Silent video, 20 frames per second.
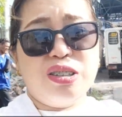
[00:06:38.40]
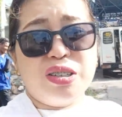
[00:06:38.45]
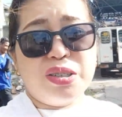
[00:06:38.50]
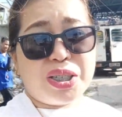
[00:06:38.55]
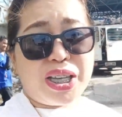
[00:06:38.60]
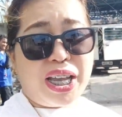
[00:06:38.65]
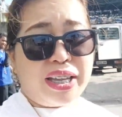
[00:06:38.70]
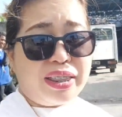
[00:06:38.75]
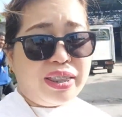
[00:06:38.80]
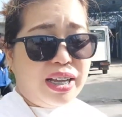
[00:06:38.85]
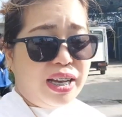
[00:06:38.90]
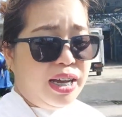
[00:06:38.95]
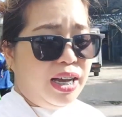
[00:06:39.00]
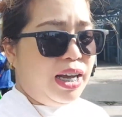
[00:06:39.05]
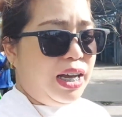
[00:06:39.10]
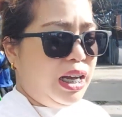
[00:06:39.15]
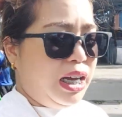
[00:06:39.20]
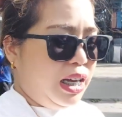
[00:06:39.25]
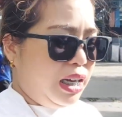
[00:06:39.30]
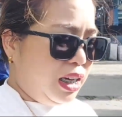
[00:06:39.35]
site
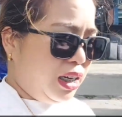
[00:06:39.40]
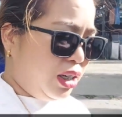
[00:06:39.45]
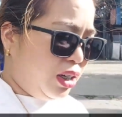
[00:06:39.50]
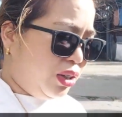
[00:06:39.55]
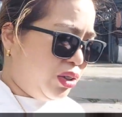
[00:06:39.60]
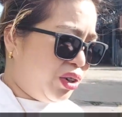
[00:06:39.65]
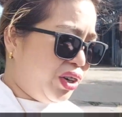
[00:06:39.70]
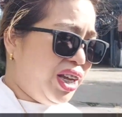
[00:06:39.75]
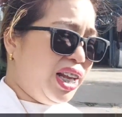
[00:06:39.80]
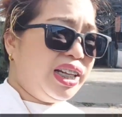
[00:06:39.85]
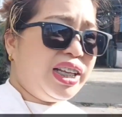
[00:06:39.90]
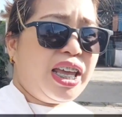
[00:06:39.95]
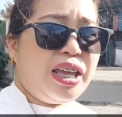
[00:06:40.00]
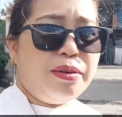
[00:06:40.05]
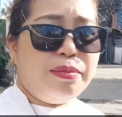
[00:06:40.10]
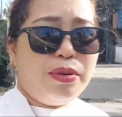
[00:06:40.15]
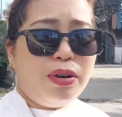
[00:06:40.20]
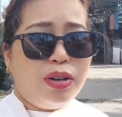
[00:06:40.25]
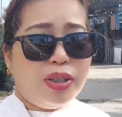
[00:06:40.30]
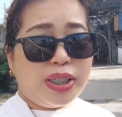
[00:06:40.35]
ng Royal
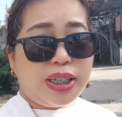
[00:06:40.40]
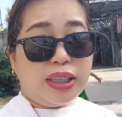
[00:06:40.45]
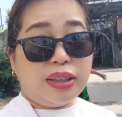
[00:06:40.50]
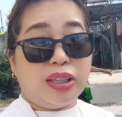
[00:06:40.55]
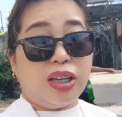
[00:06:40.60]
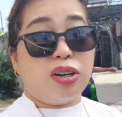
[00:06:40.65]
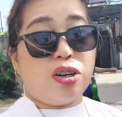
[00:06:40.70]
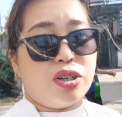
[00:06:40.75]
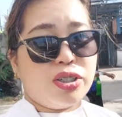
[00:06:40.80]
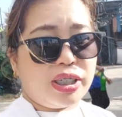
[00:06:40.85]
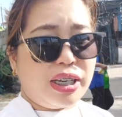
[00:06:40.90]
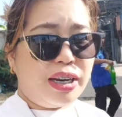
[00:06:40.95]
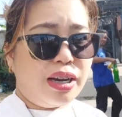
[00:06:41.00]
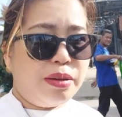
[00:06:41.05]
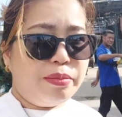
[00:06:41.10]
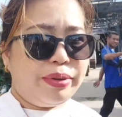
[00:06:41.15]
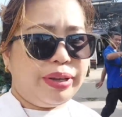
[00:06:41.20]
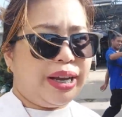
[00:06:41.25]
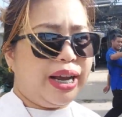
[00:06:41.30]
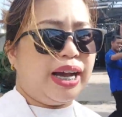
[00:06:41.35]
Cable. Santa Rosa
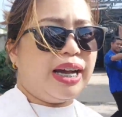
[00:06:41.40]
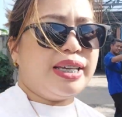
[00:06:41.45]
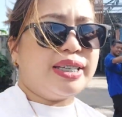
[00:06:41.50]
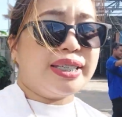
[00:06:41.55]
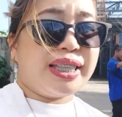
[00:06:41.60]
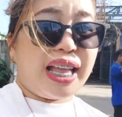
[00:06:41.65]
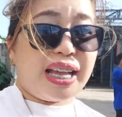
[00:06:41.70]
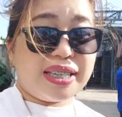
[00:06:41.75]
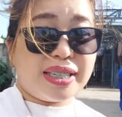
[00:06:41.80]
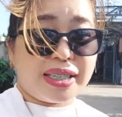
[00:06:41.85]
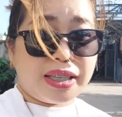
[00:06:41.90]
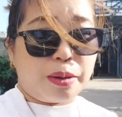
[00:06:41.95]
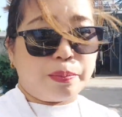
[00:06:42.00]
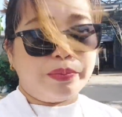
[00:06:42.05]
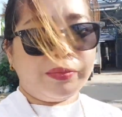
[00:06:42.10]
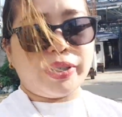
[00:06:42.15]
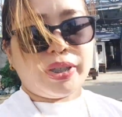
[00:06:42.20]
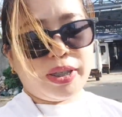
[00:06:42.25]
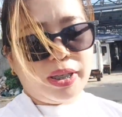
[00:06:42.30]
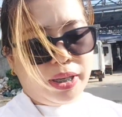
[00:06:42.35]
na kami guys. Last stop
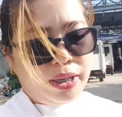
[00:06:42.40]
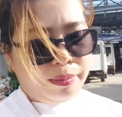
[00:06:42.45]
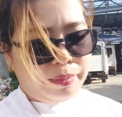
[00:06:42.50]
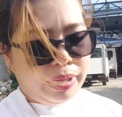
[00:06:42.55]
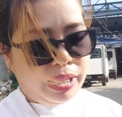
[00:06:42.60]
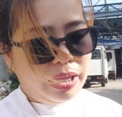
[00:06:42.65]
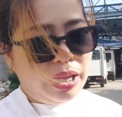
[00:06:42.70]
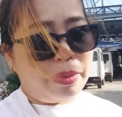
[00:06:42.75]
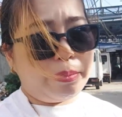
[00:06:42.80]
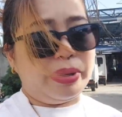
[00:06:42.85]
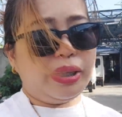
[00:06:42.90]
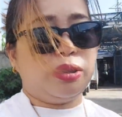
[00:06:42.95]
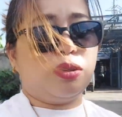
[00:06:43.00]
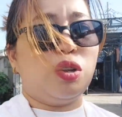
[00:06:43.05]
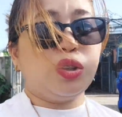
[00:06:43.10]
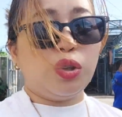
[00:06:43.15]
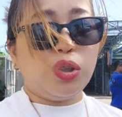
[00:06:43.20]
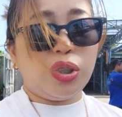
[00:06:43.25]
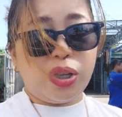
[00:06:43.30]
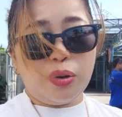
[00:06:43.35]
na, na namin
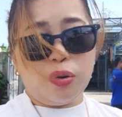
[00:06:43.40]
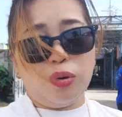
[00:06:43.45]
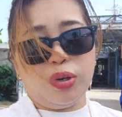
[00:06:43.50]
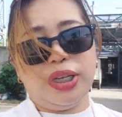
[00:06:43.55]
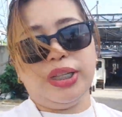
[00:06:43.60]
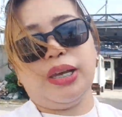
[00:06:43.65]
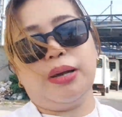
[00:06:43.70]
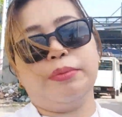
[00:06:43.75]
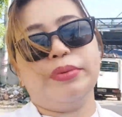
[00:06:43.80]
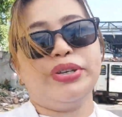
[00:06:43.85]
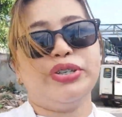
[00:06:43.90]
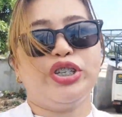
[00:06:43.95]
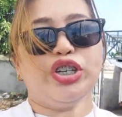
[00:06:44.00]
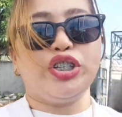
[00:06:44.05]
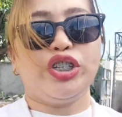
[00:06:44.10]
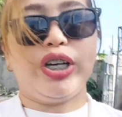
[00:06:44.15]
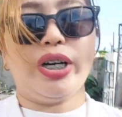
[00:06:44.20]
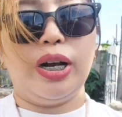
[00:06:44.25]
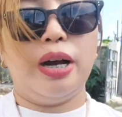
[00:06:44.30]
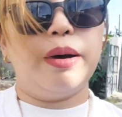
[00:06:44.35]
to. Ito na yung huli namin
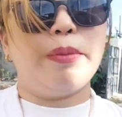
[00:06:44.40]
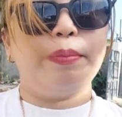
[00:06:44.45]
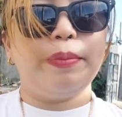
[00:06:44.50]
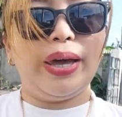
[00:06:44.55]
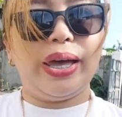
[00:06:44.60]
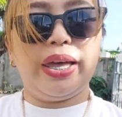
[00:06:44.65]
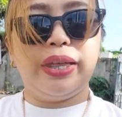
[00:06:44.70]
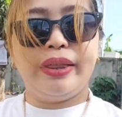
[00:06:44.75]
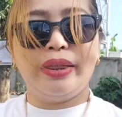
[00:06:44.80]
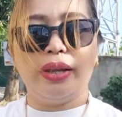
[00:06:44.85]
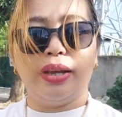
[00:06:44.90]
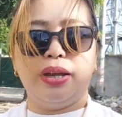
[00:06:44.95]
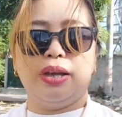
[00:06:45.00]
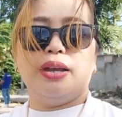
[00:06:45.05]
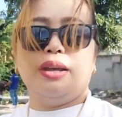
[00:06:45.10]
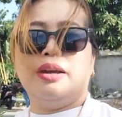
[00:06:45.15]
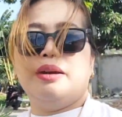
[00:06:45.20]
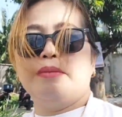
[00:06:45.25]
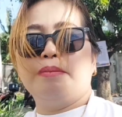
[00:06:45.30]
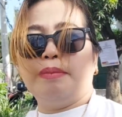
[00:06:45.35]
check up and
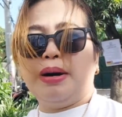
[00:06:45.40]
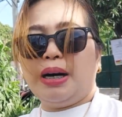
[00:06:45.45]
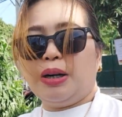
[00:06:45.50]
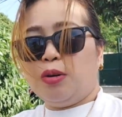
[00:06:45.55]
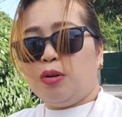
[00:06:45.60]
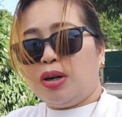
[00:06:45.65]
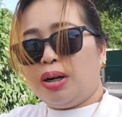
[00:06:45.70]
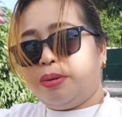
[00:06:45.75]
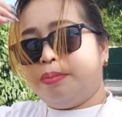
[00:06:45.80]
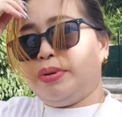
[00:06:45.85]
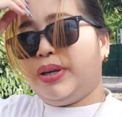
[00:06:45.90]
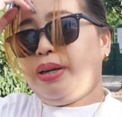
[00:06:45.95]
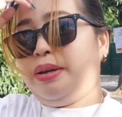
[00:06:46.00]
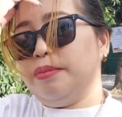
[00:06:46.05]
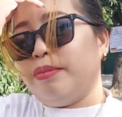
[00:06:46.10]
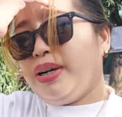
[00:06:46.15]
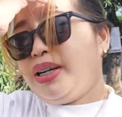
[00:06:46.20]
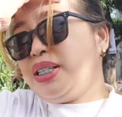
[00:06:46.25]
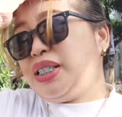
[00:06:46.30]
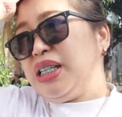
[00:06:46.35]
bago kami
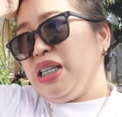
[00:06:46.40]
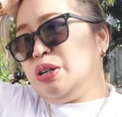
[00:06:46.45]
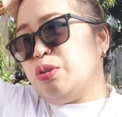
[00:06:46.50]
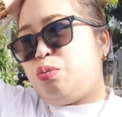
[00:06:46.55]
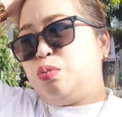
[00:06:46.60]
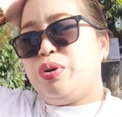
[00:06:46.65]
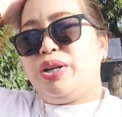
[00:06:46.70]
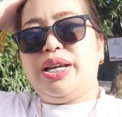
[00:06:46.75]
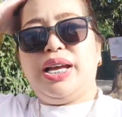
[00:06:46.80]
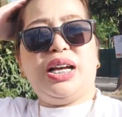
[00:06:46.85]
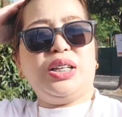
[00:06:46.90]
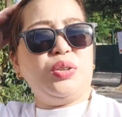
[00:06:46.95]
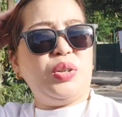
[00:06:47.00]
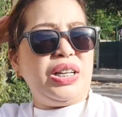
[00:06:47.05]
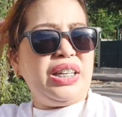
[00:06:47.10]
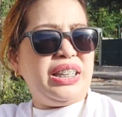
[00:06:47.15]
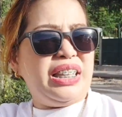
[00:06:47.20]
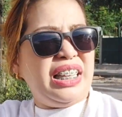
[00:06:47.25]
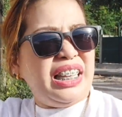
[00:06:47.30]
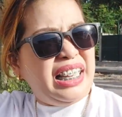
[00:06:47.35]
mag-COA.
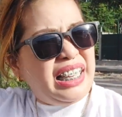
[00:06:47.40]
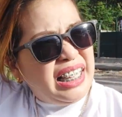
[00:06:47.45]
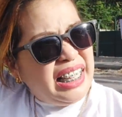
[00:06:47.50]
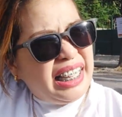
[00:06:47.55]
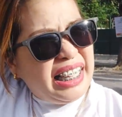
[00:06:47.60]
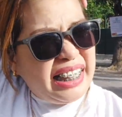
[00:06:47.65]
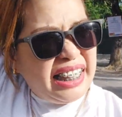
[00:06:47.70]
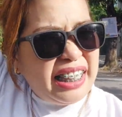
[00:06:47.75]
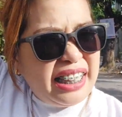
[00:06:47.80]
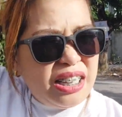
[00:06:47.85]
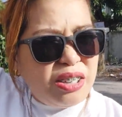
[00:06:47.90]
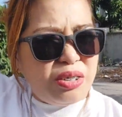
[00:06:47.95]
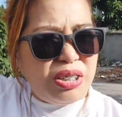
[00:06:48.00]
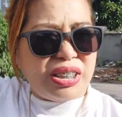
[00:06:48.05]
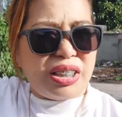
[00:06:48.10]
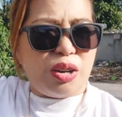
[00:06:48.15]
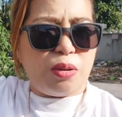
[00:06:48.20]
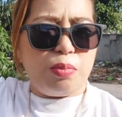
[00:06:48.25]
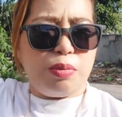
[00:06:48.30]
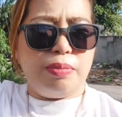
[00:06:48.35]
Actually, hindi na
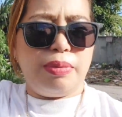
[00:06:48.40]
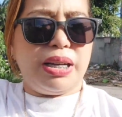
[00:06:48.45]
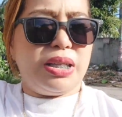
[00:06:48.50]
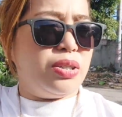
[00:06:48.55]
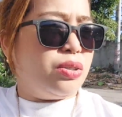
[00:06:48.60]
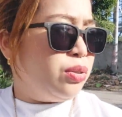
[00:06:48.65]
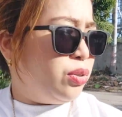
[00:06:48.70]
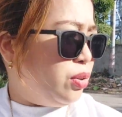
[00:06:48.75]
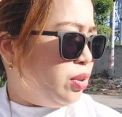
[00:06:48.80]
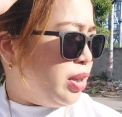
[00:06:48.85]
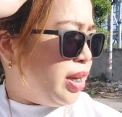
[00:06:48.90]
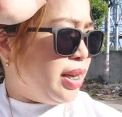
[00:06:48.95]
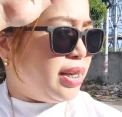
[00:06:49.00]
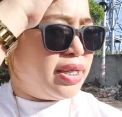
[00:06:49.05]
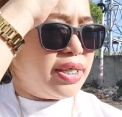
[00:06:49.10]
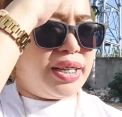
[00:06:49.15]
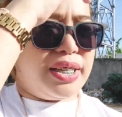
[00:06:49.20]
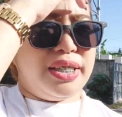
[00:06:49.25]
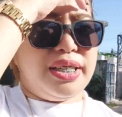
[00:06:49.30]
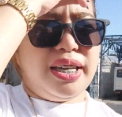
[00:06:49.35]
ulit ako pumasok doon
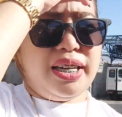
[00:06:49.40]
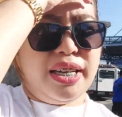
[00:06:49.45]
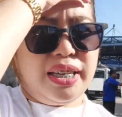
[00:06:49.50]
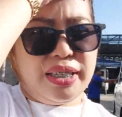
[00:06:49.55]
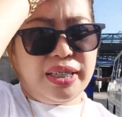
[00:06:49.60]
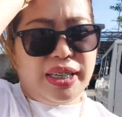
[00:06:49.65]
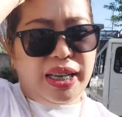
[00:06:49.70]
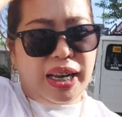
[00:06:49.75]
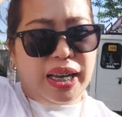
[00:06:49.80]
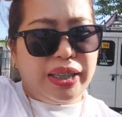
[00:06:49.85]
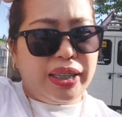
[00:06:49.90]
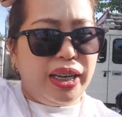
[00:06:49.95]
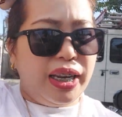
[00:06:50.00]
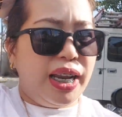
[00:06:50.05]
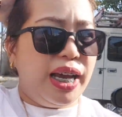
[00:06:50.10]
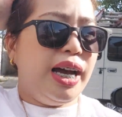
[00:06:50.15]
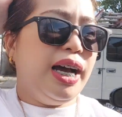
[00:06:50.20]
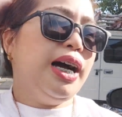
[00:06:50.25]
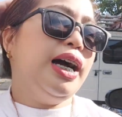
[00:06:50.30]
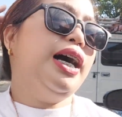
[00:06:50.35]
guys kasi sila na
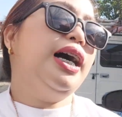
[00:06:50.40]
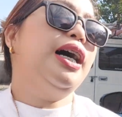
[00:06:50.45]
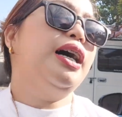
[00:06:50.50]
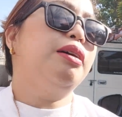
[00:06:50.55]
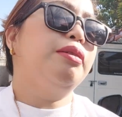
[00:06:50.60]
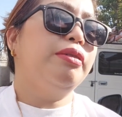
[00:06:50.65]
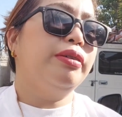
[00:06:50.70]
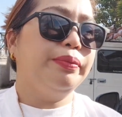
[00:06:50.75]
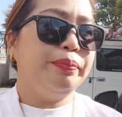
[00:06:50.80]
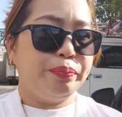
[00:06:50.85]
lang ang